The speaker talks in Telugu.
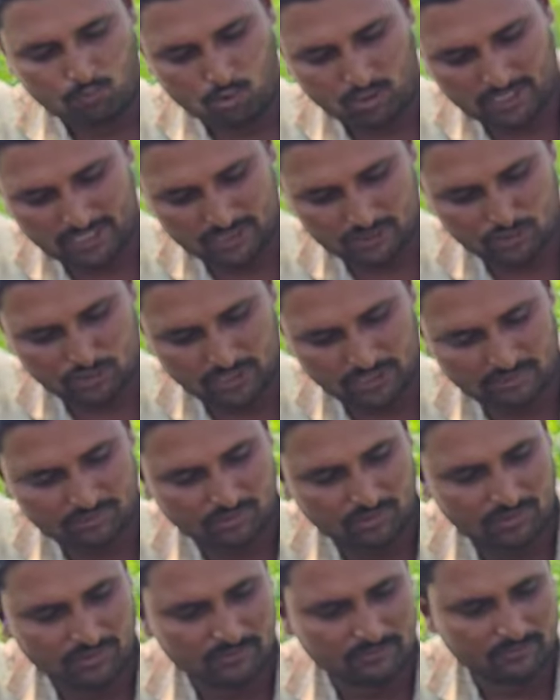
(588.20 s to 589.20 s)
మొక్క
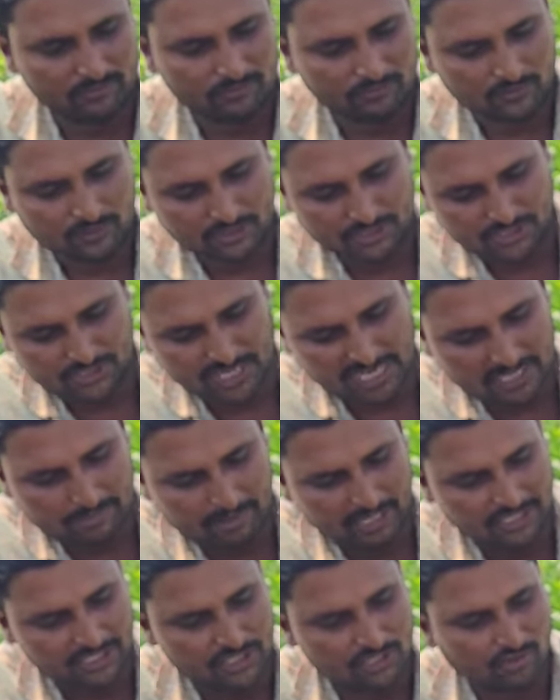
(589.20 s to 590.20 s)
దృఢత్వం సైడ్
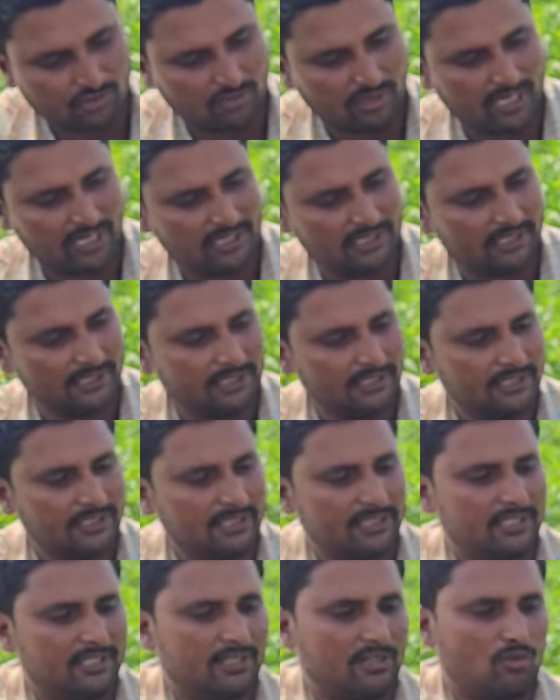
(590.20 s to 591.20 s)
బ్రాంచ్ ఎక్కువ
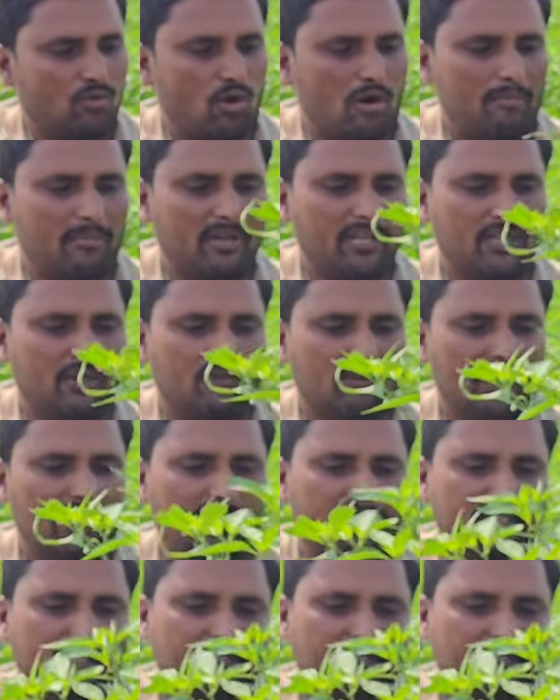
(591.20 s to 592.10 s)
కొమ్మలు ఎక్కువ